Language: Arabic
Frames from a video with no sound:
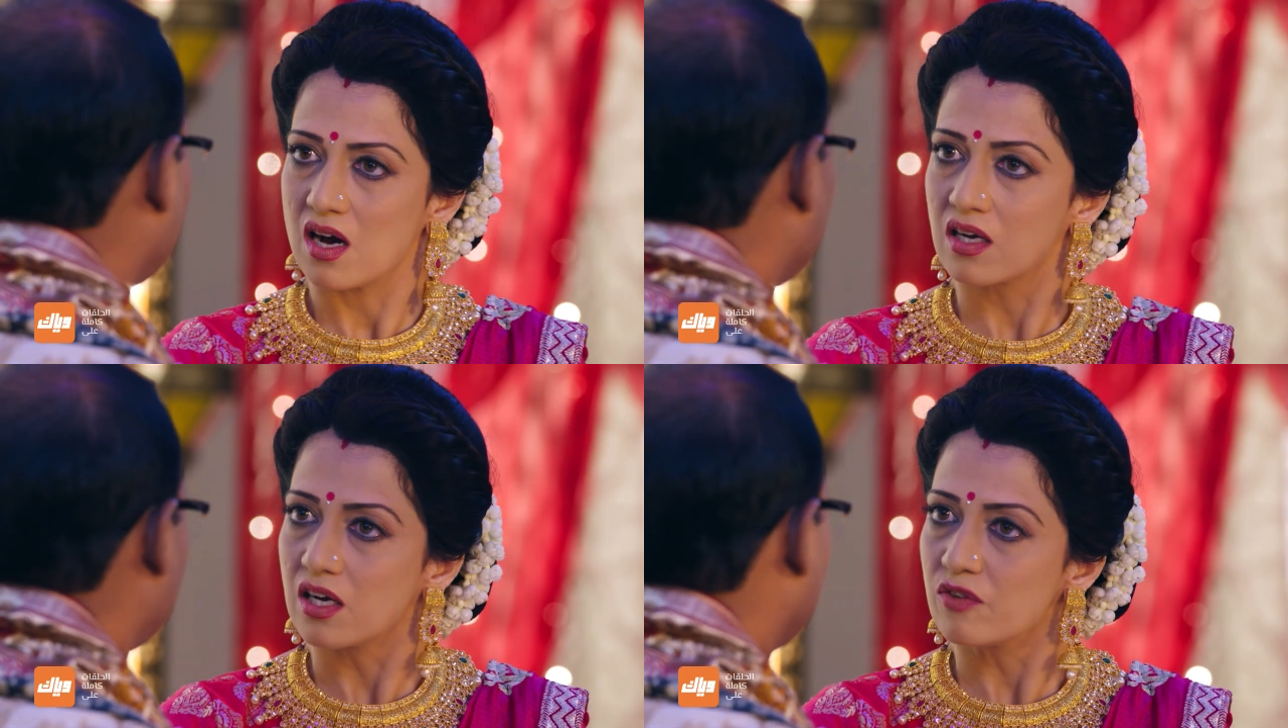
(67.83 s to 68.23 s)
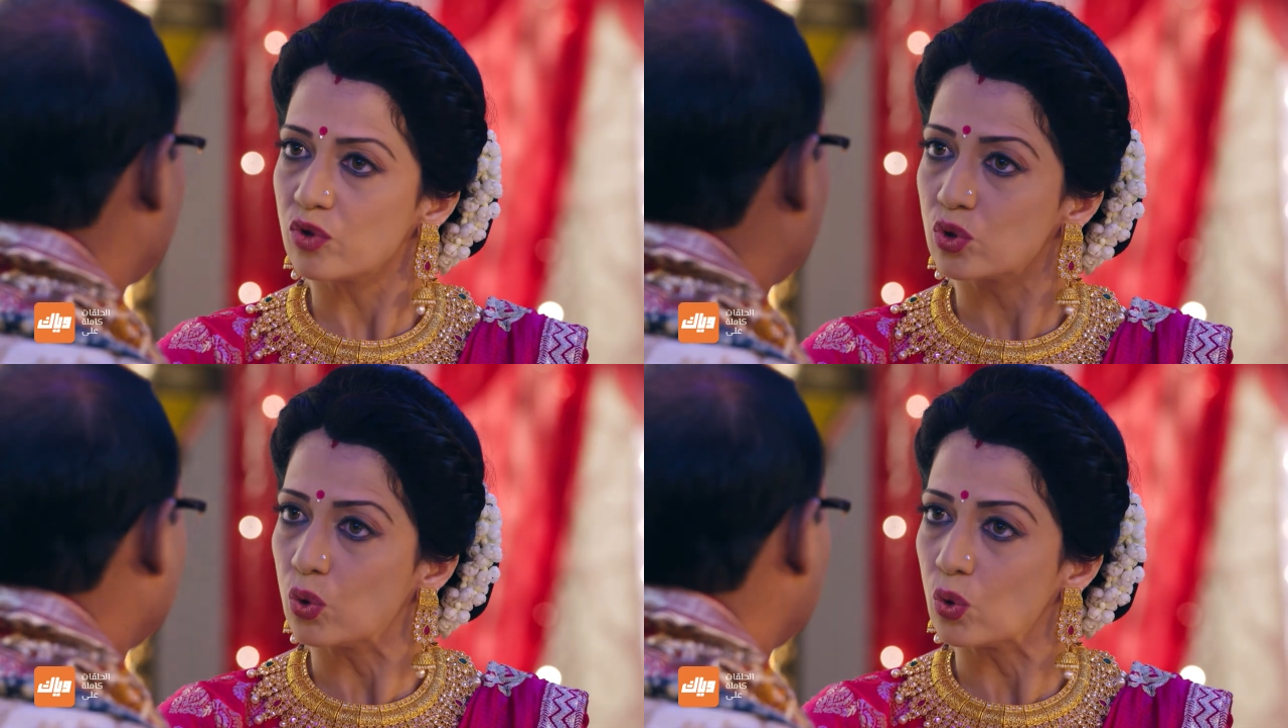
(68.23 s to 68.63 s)
اذا
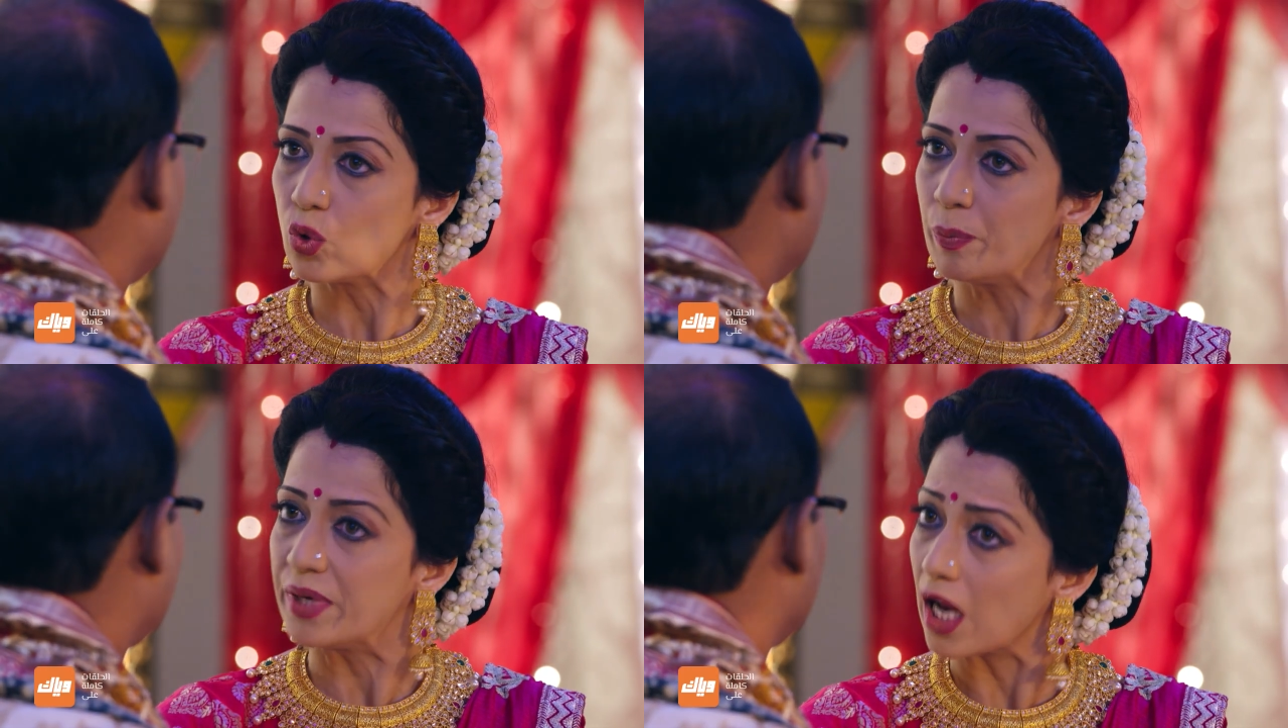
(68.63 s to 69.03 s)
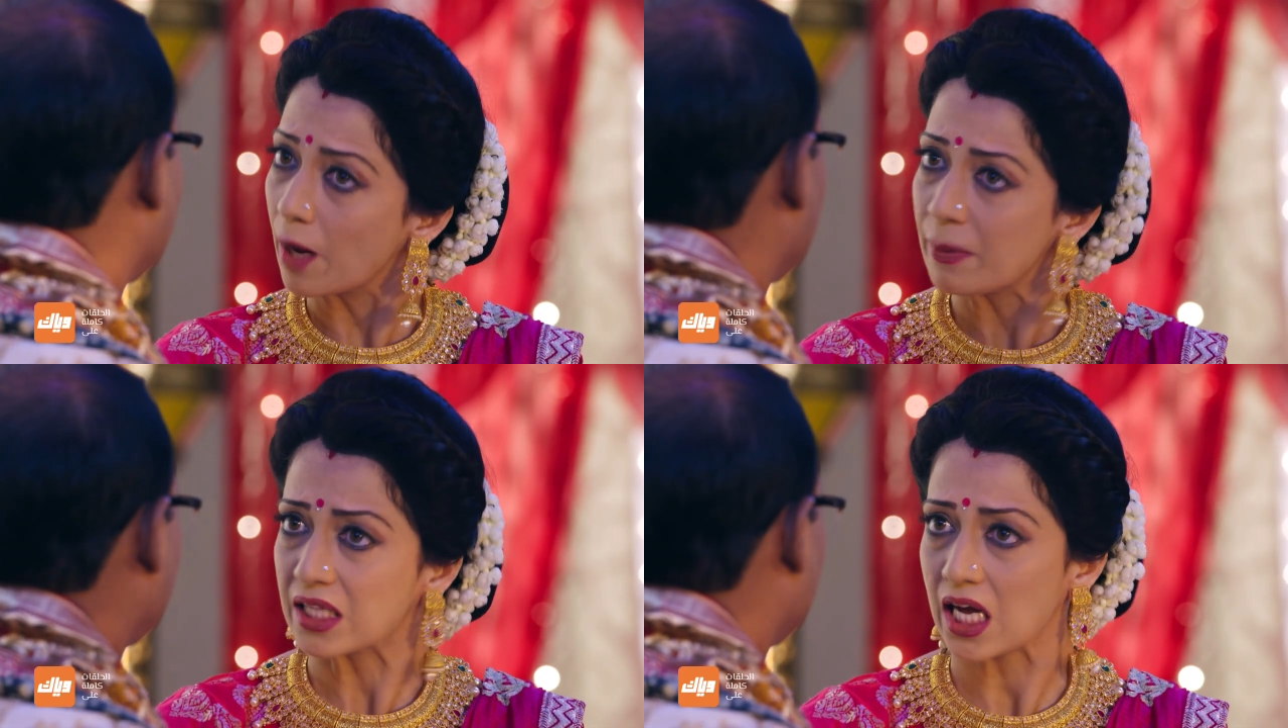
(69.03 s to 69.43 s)
عرفت انه رجعوا على
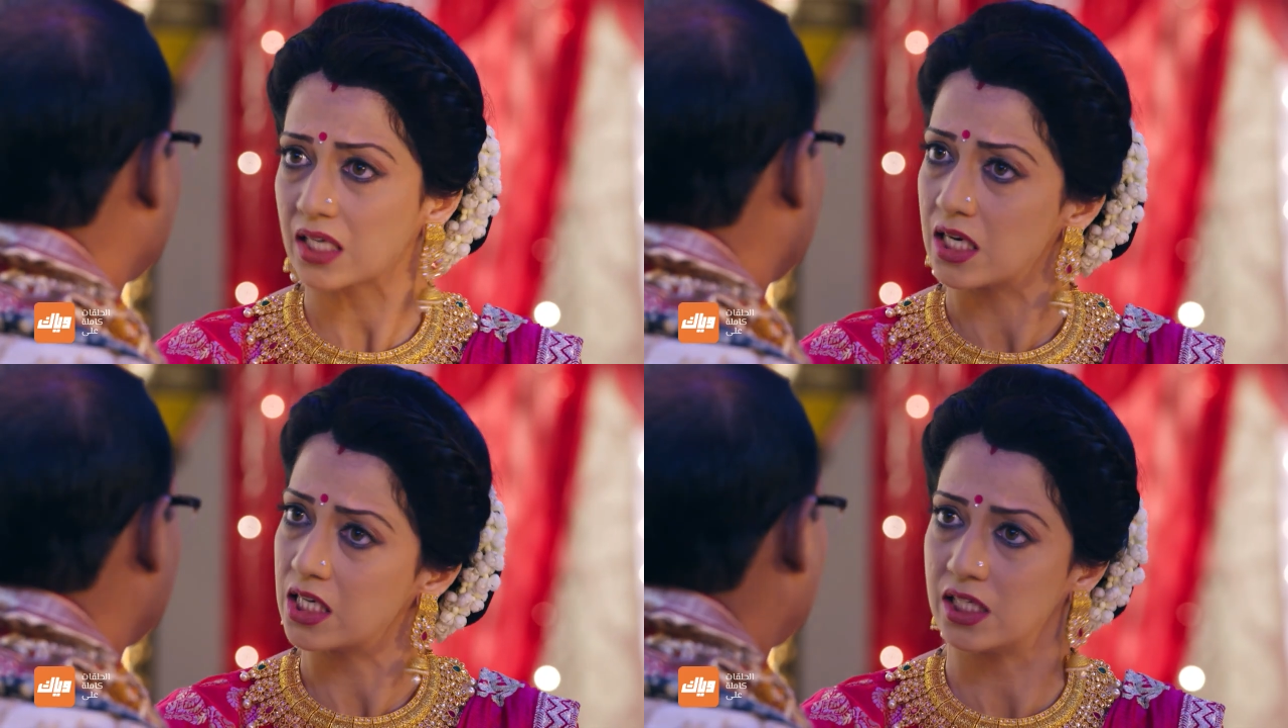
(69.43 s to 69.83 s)
البيت بلانا